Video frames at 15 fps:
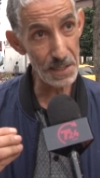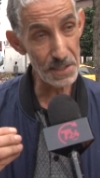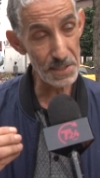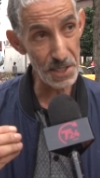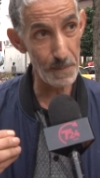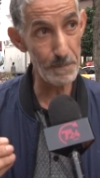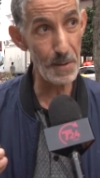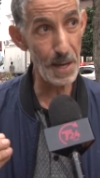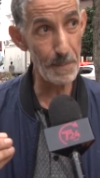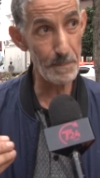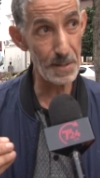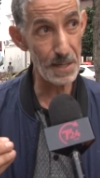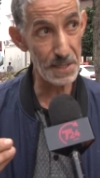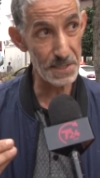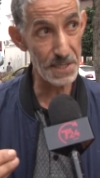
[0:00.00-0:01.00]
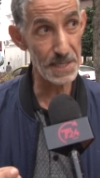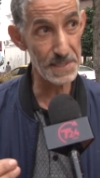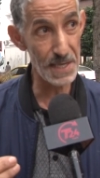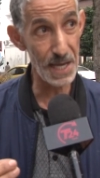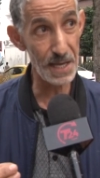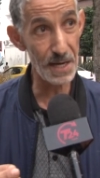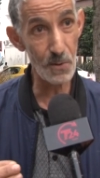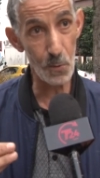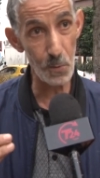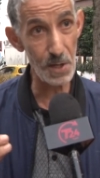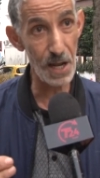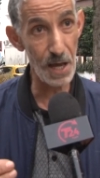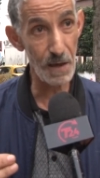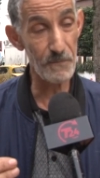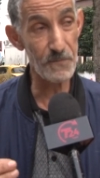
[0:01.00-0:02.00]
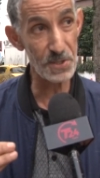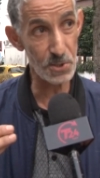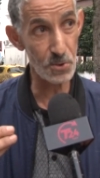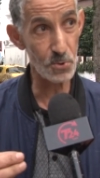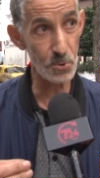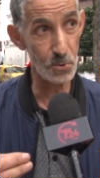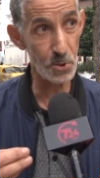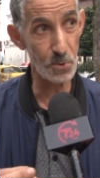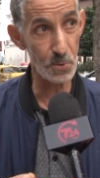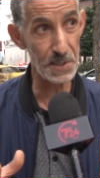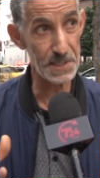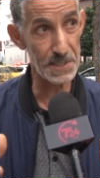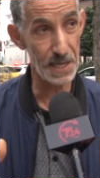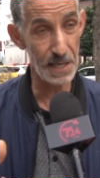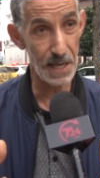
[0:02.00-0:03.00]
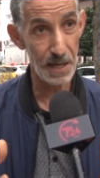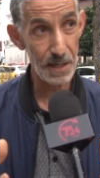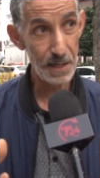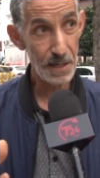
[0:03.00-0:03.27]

شباب الجزائر كلها في السجون التونسيه